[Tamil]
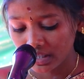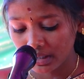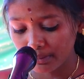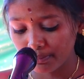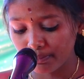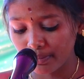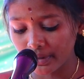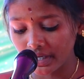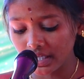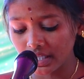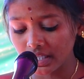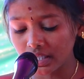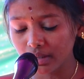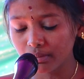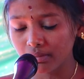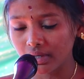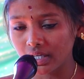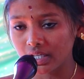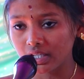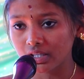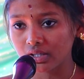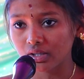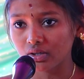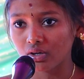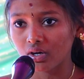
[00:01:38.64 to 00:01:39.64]
இப்படியும்
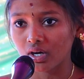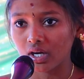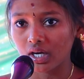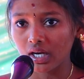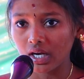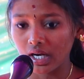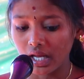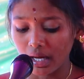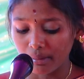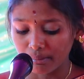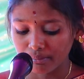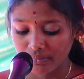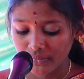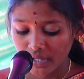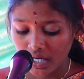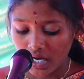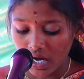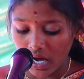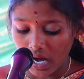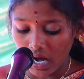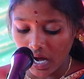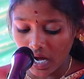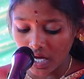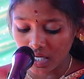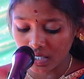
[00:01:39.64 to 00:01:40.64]
எடுத்துக்கொள்ளலாம்
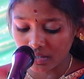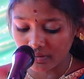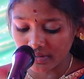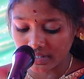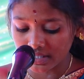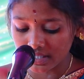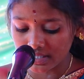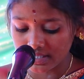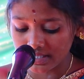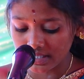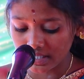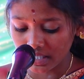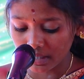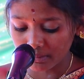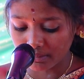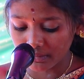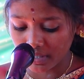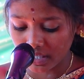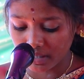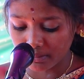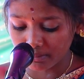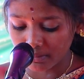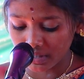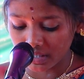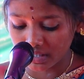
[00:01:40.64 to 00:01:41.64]
ஆறுவது
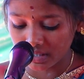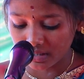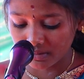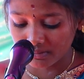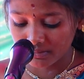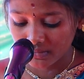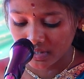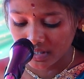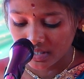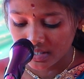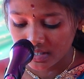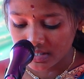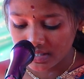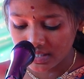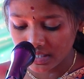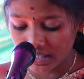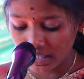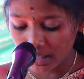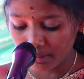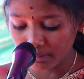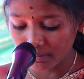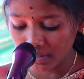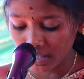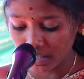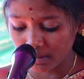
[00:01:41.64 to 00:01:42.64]
சினம் என்பது
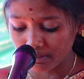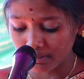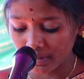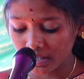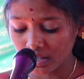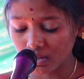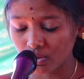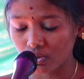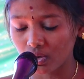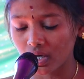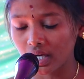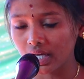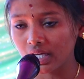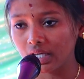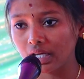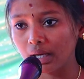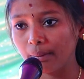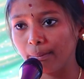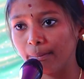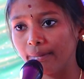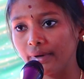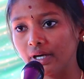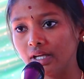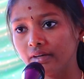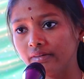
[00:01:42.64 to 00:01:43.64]
சினம் என்பது
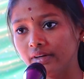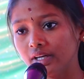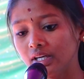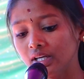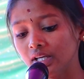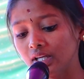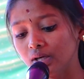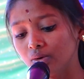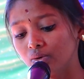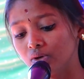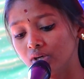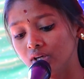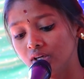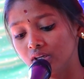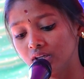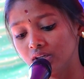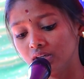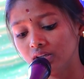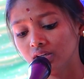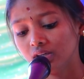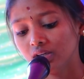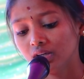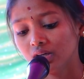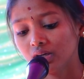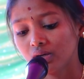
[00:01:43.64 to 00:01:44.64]
குறைக்கப்பட வேண்டிய
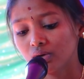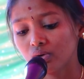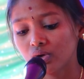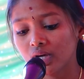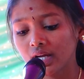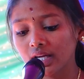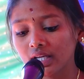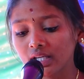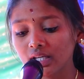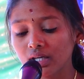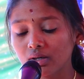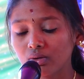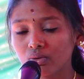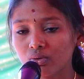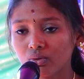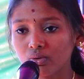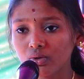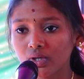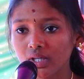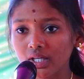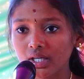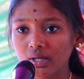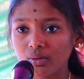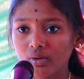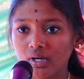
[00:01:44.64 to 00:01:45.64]
ஒன்று
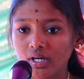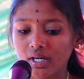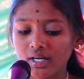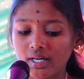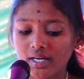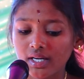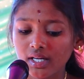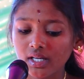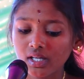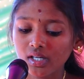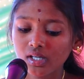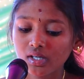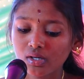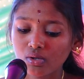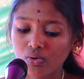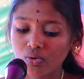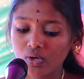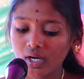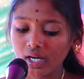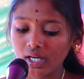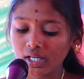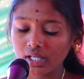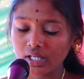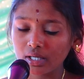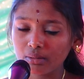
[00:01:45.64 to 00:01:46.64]
குறைக்கக்கூடிய ஒன்றை
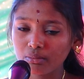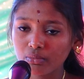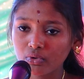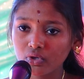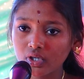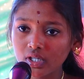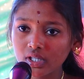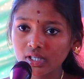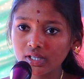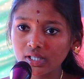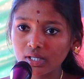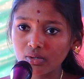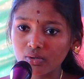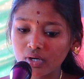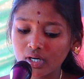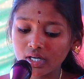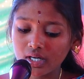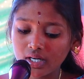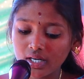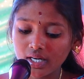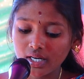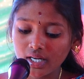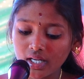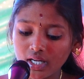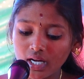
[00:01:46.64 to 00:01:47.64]
குறைக்க முடிந்த
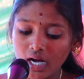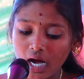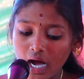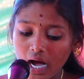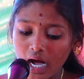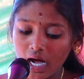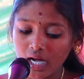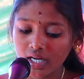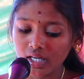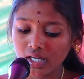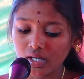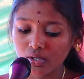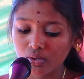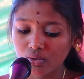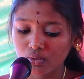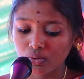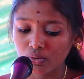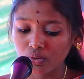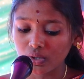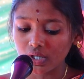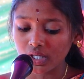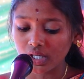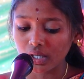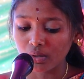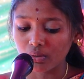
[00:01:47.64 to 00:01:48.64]
ஒன்றை
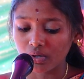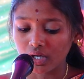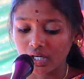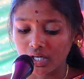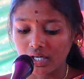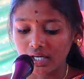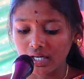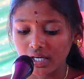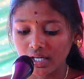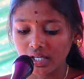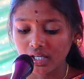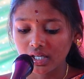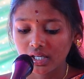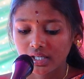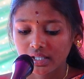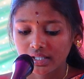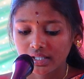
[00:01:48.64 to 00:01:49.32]
ஆகக்கூடிய ஒன்றை